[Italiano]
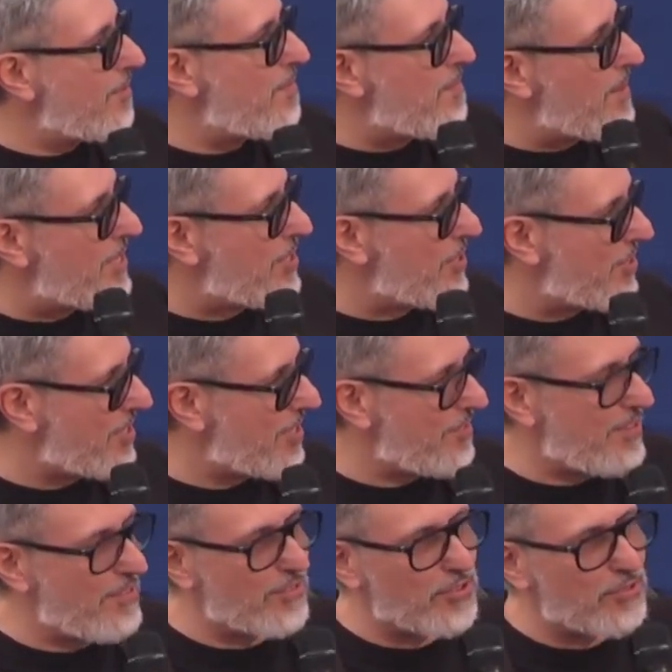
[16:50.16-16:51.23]
mentre
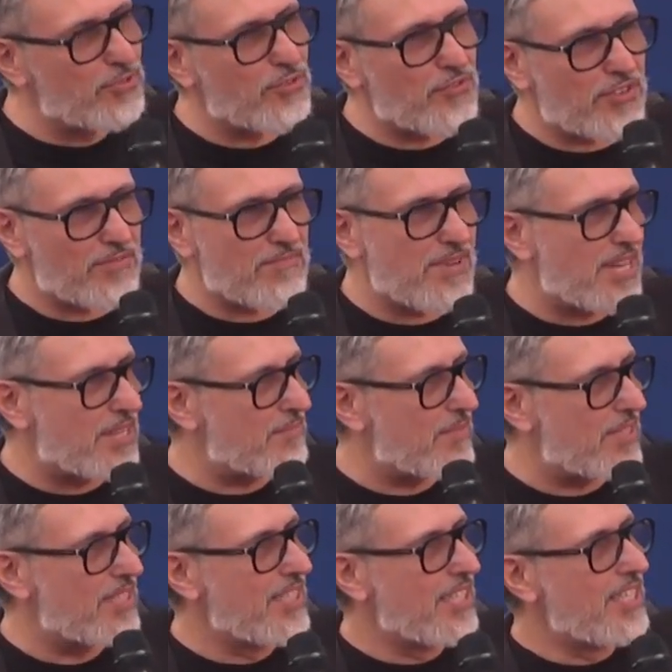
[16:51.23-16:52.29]
scrivevo, ho dovuto
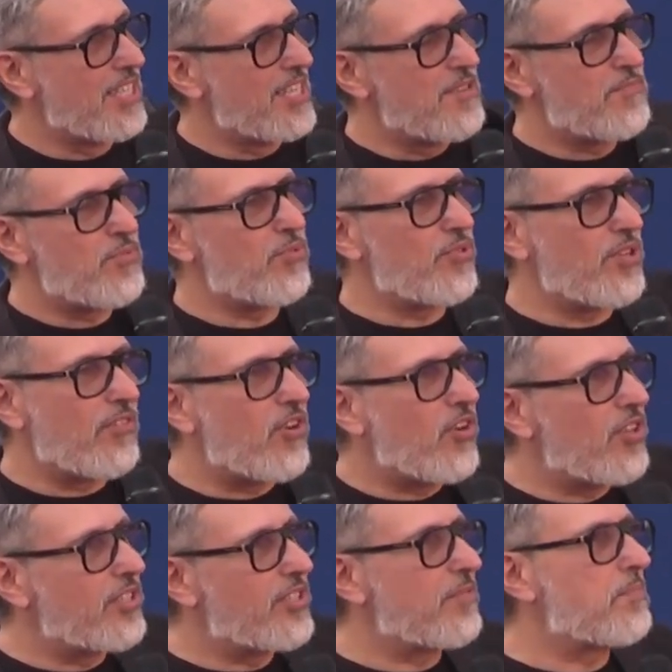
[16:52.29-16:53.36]
fermarmi più di una
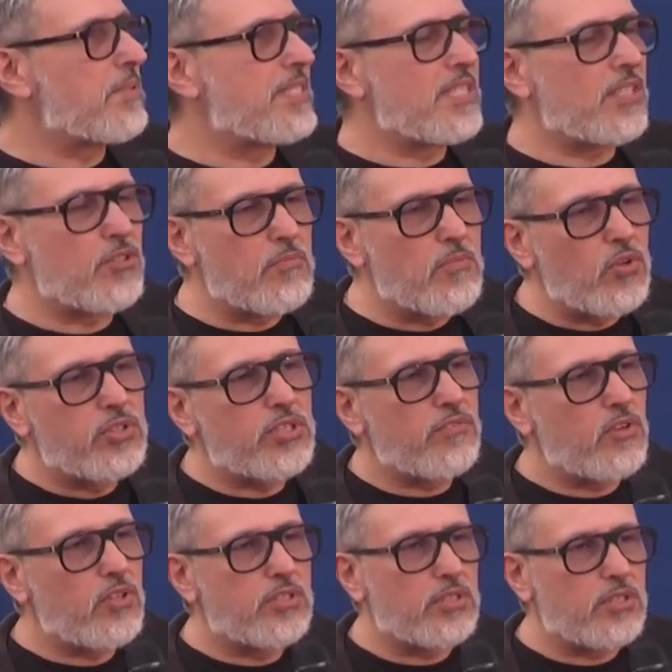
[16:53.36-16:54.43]
volta, ho pensato
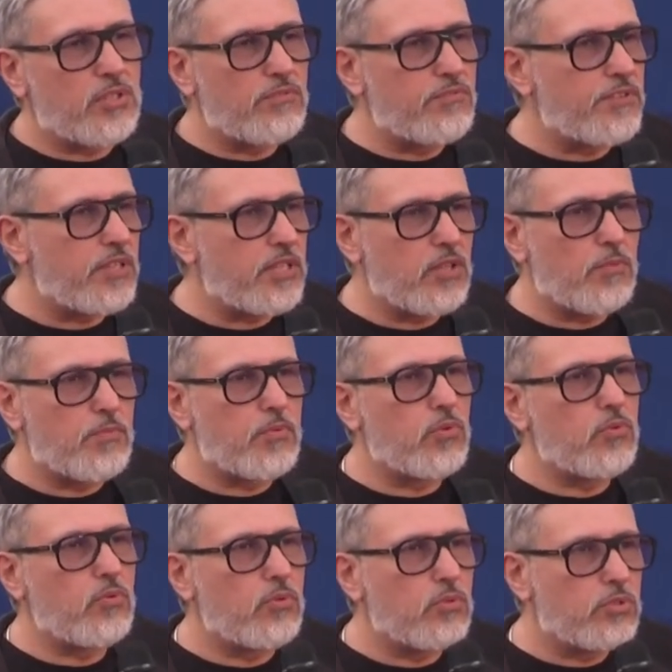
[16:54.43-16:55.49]
molte volte di non finirlo
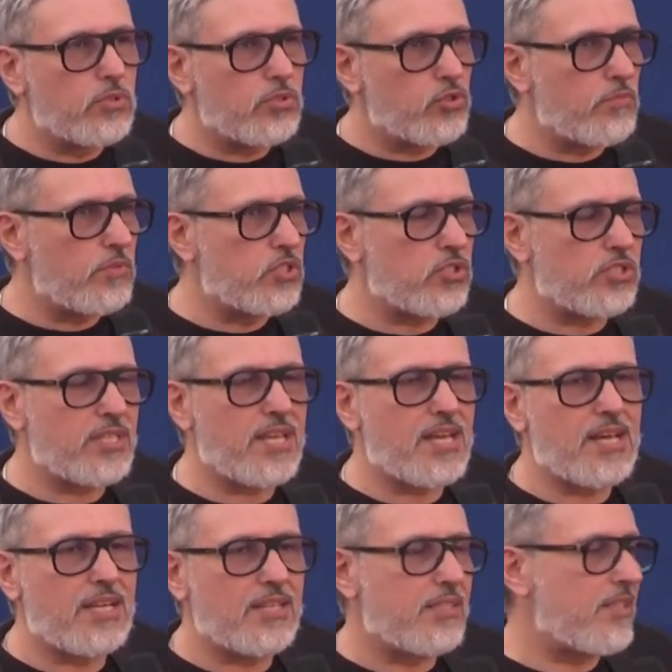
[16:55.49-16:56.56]
più, cioè, ci ho messo sei
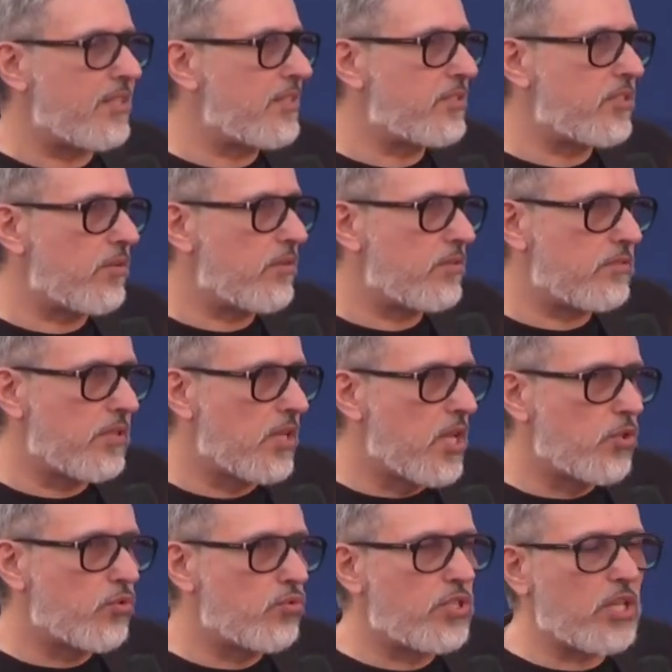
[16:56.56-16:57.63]
anni, insomma,
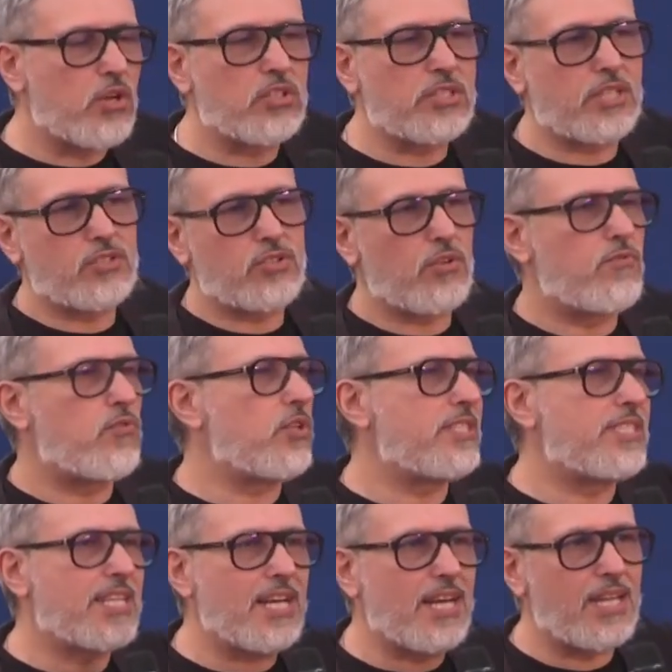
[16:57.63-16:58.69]
tutte cose che sono fuori
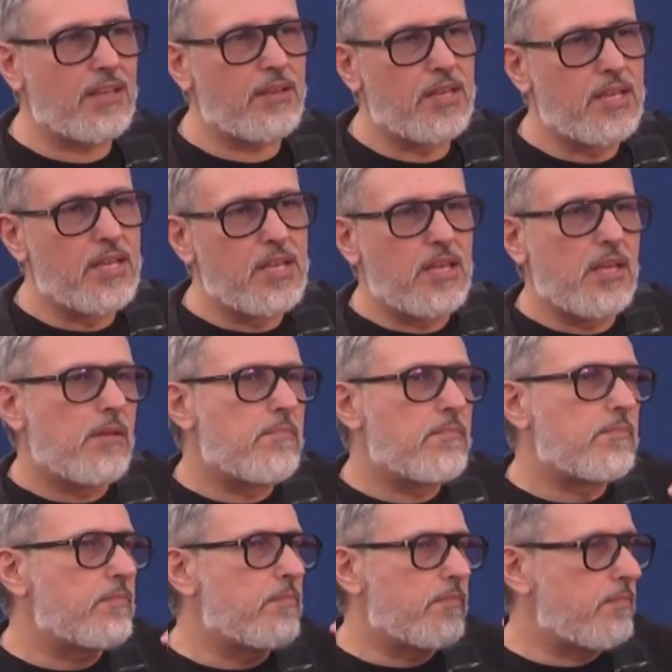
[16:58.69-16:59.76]
scala
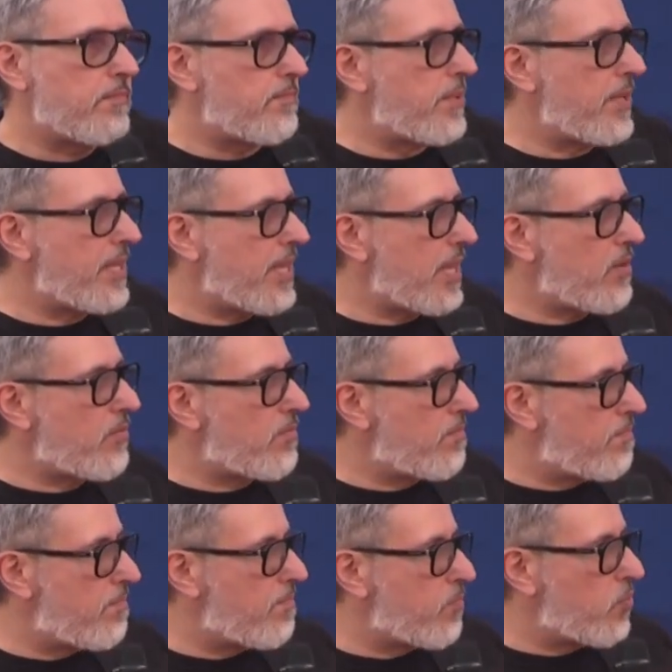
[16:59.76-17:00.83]
perché
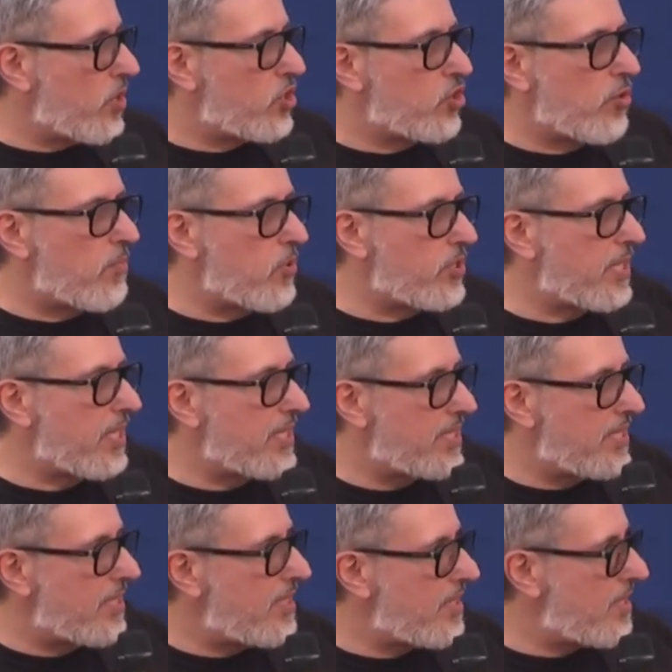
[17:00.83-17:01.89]
questo possa
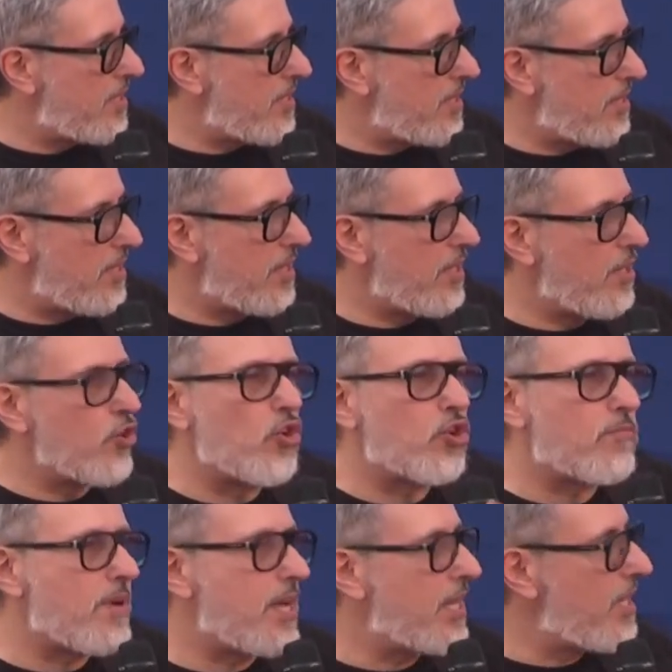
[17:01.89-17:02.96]
essere il
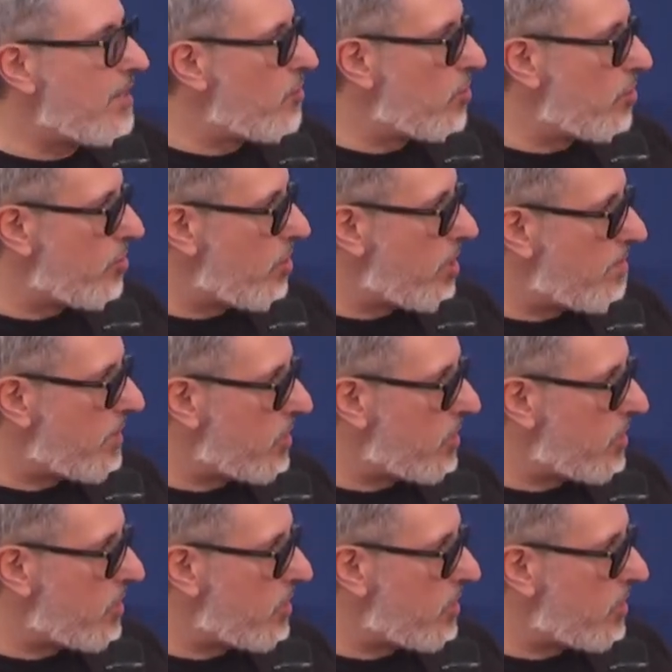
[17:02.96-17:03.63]
normale lavoro di una